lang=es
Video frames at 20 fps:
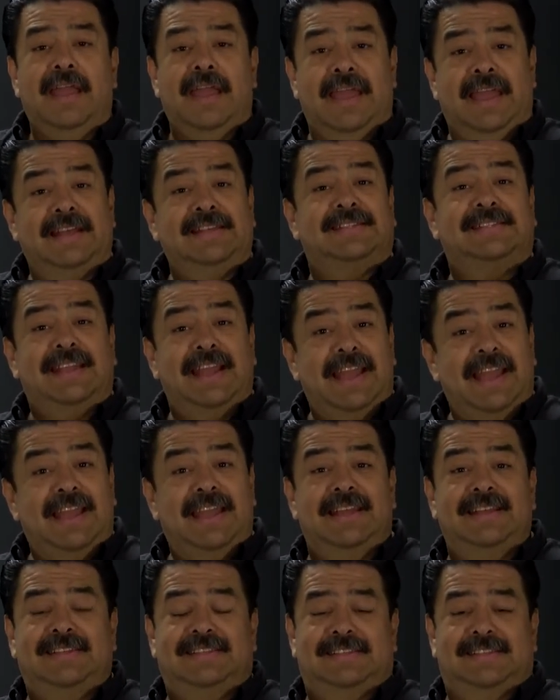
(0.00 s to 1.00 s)

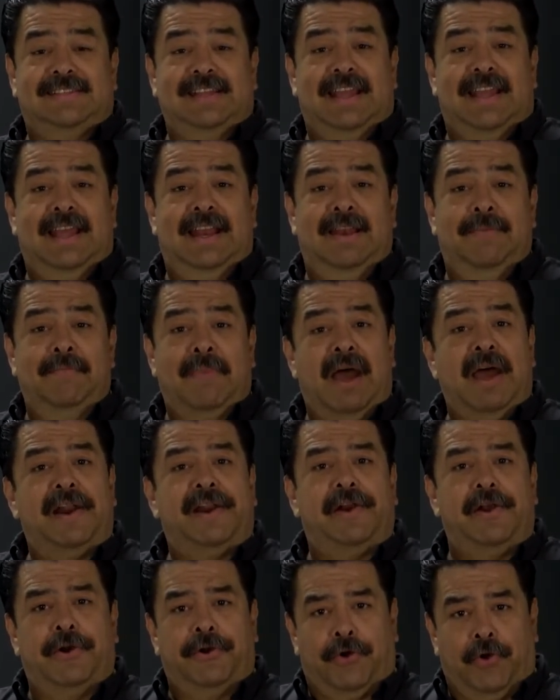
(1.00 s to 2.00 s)
Este es el
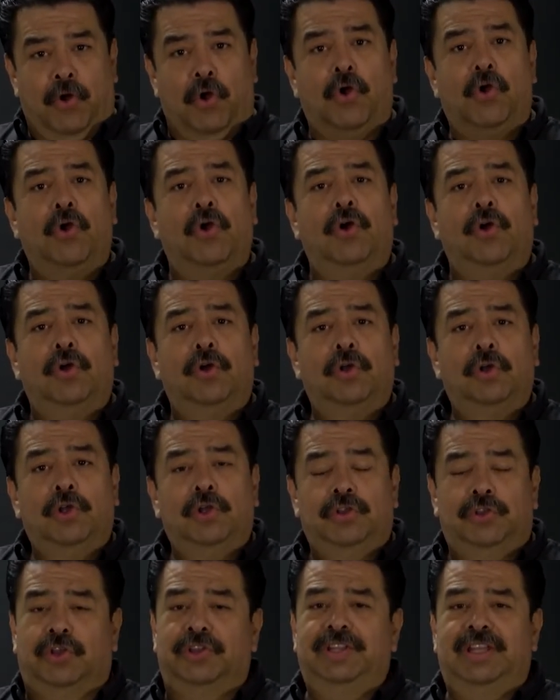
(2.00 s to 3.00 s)
Mar Rojo,
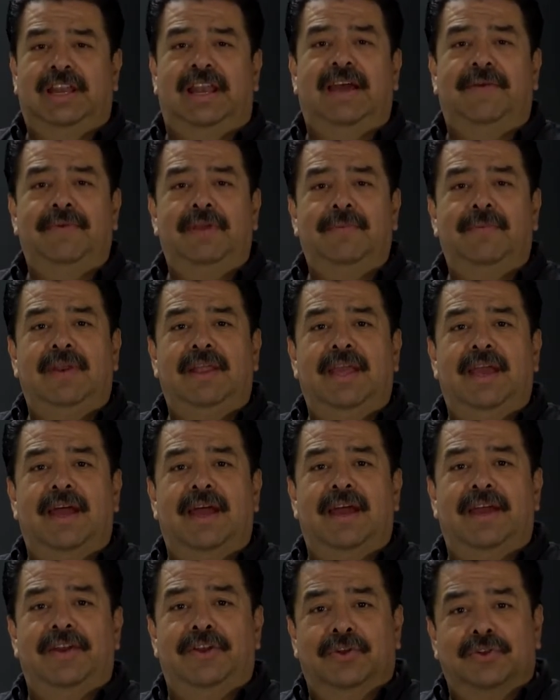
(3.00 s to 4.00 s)
donde la
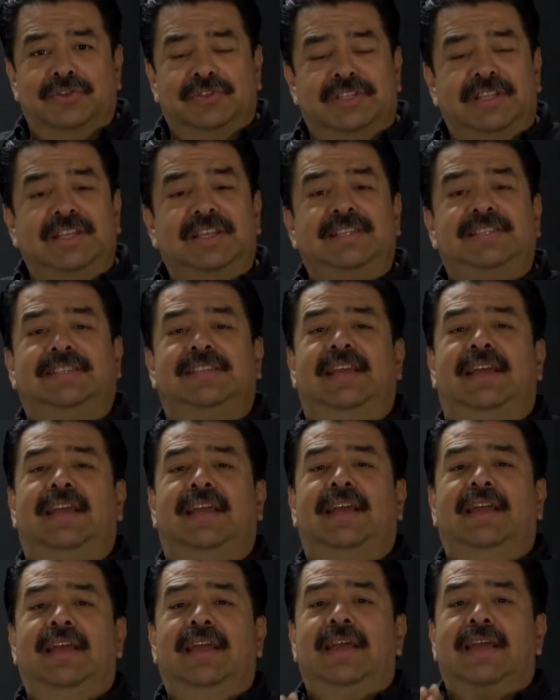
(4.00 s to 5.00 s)
Biblia nos
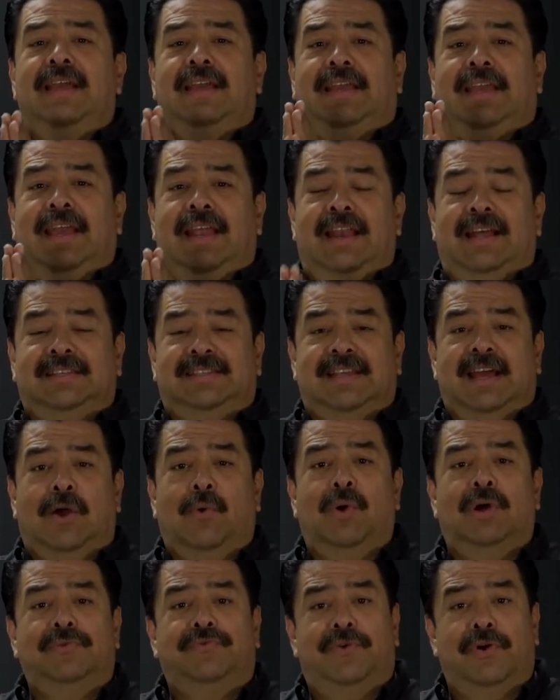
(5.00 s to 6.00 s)
dice que las
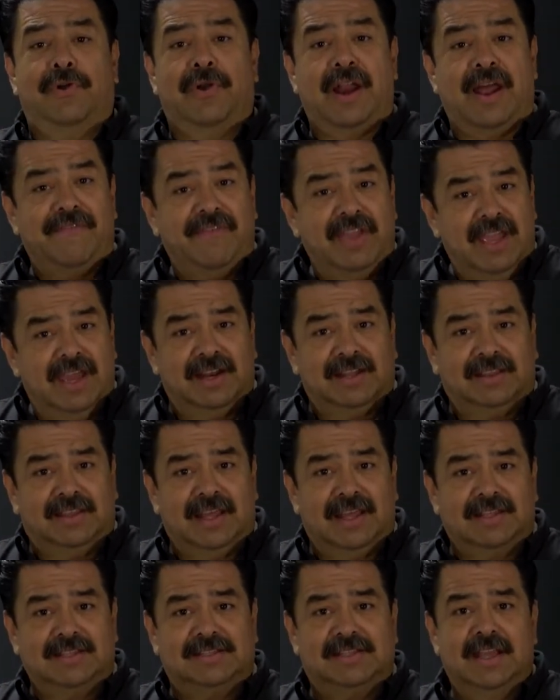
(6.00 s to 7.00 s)
aguas fueron
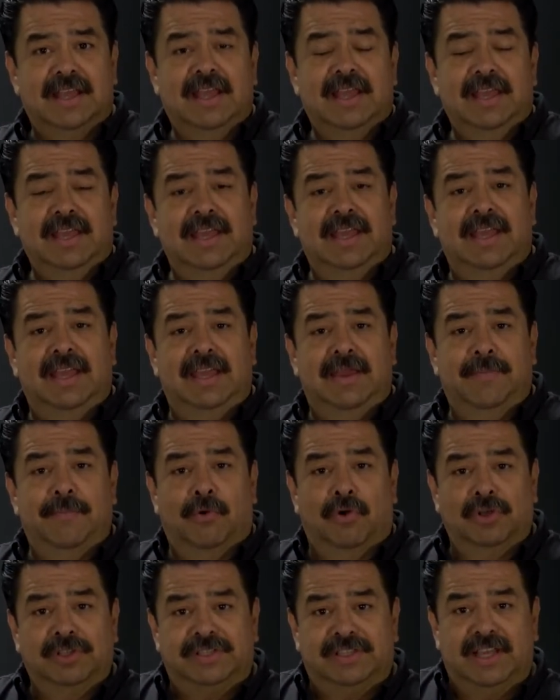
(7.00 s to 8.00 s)
abiertas y
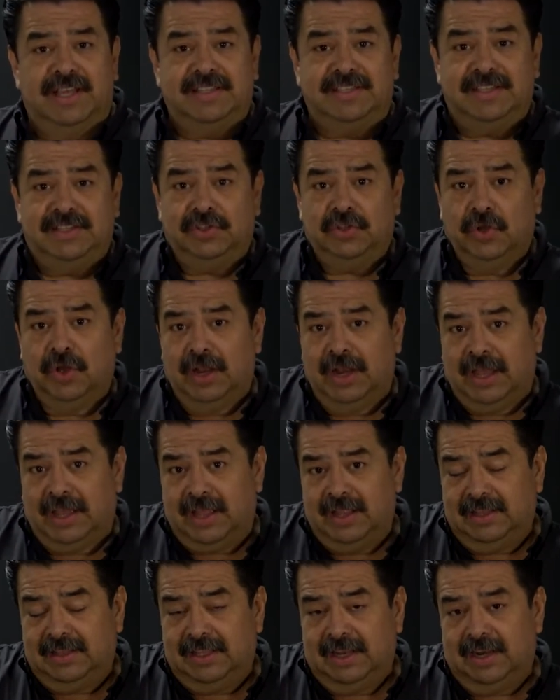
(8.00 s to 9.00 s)
Moisés y toda la
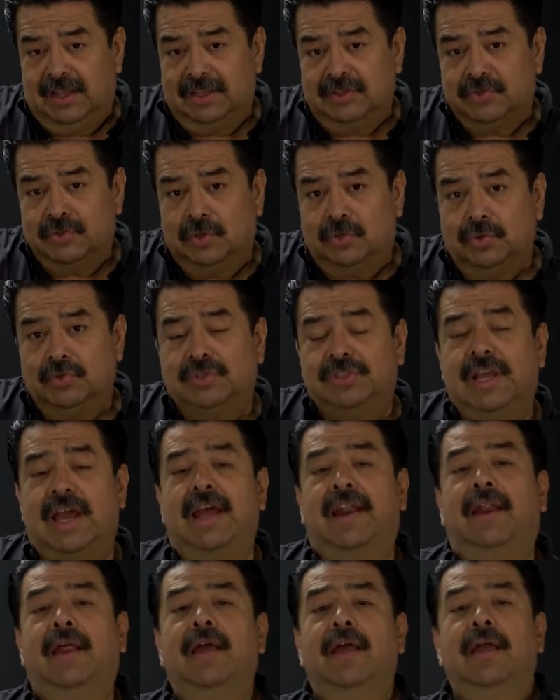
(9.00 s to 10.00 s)
gente alcanzó a
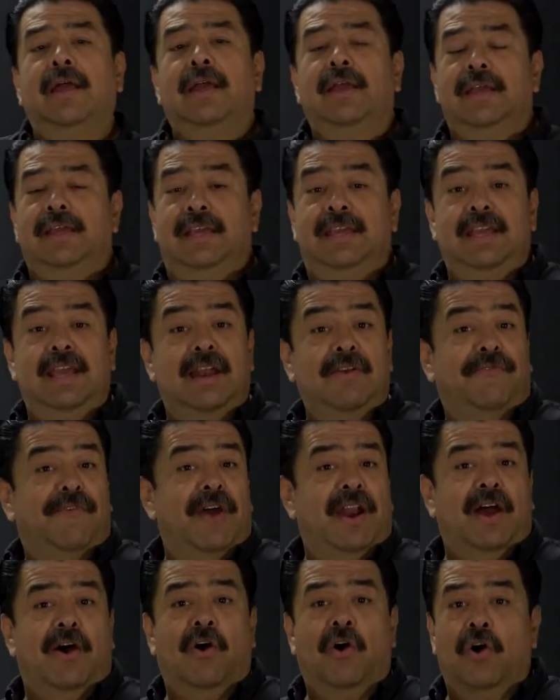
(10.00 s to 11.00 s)
cruzar y el
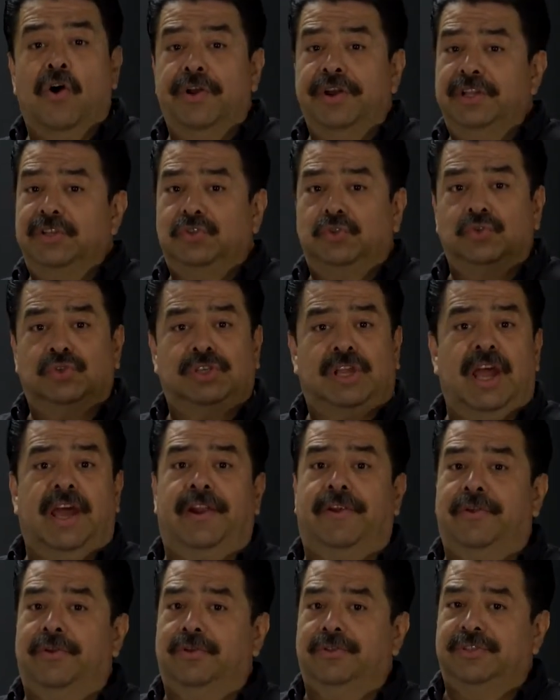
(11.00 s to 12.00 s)
faraón y sus
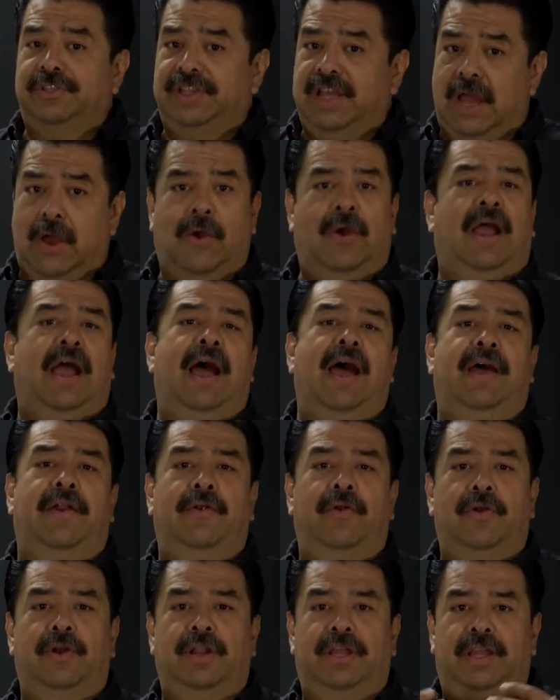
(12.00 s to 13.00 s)
carros se
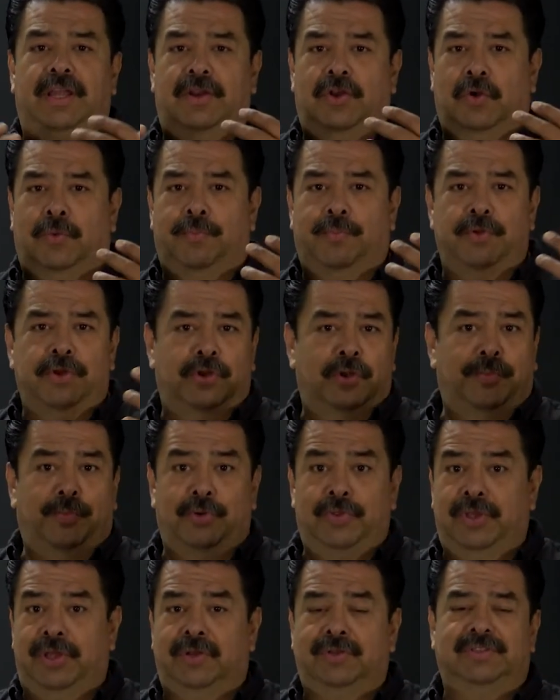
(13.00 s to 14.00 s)
ahogaron y no,
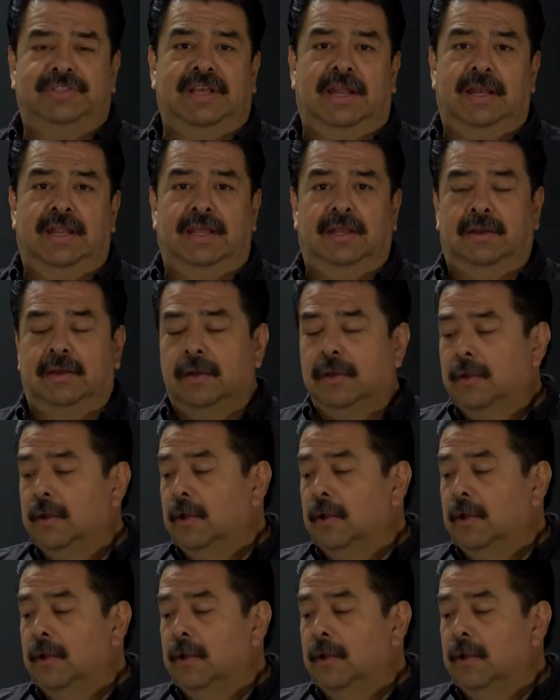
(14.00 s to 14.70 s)
pudieron salir.